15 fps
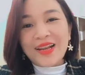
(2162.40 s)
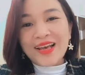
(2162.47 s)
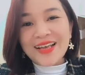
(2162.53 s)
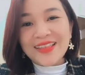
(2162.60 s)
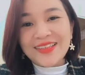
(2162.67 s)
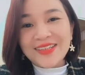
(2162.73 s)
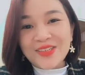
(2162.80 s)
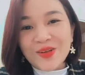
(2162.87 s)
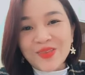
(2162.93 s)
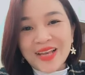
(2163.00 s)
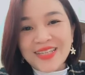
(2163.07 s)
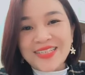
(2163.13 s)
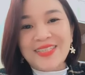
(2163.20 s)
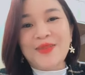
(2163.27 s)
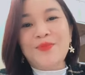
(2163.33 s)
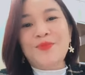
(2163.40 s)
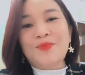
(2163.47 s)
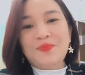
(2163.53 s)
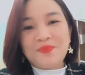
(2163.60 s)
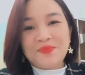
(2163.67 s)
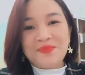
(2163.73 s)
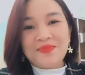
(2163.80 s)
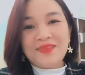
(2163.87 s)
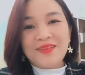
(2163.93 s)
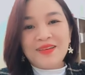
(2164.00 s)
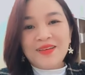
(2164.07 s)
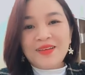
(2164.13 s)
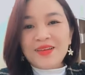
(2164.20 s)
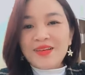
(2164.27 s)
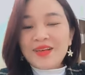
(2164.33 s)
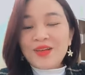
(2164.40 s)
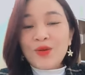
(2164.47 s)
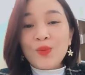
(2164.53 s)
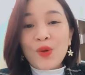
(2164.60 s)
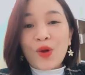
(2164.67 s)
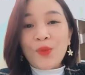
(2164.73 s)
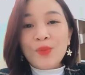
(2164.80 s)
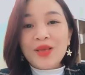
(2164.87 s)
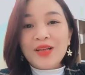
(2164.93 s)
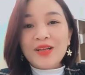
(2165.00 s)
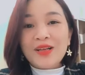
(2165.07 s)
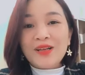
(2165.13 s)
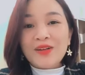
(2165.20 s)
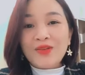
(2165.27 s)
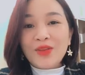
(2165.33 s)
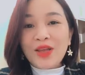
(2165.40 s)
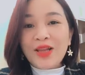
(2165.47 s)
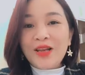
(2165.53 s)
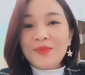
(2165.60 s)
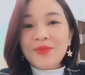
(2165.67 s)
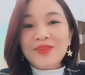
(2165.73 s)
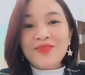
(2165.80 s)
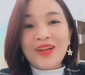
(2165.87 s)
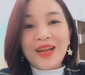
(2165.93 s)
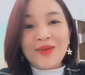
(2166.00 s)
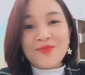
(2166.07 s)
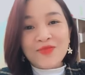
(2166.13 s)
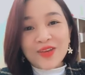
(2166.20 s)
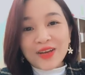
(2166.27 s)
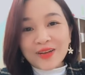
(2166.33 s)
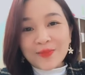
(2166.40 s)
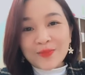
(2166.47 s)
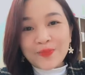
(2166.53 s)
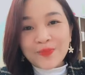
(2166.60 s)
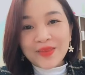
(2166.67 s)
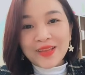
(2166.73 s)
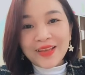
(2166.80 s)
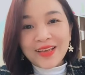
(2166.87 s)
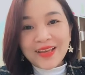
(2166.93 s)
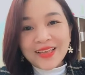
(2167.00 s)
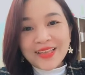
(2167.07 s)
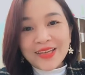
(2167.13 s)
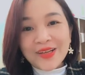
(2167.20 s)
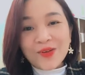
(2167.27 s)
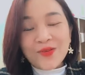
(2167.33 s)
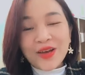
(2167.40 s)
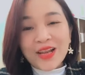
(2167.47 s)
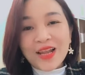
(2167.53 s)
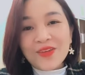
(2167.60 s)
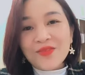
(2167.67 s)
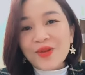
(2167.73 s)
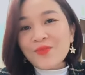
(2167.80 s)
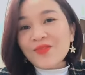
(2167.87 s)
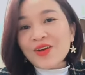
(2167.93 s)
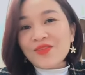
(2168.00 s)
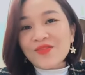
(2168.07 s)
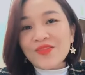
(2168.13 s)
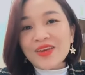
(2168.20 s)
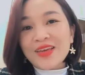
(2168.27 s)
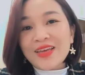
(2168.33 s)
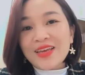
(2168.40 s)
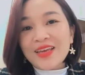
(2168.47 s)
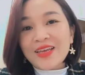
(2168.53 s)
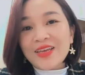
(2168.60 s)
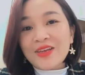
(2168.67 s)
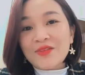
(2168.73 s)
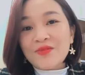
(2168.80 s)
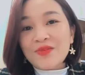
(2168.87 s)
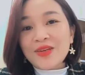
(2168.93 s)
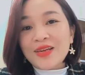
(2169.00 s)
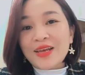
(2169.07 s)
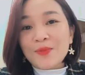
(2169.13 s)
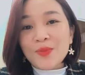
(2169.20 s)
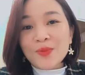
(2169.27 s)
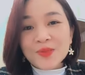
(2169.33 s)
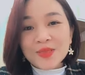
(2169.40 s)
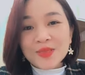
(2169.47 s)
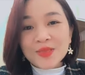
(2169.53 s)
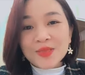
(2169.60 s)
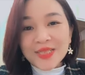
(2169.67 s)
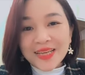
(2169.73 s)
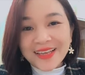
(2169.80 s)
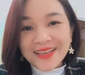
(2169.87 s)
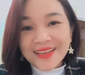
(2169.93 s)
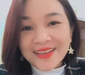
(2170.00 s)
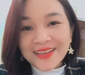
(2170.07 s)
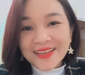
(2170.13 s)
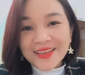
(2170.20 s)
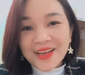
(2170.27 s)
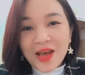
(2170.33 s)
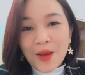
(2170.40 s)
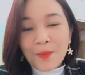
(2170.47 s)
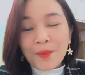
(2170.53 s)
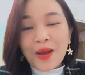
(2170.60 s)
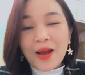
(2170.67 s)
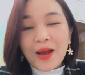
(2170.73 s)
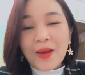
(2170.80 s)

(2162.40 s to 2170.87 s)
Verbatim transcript: 40 tuổi là tự do tài chính. Lúc đó mình có thể là mình vẫn làm việc, nhưng không phải là làm việc vì để mưu sinh,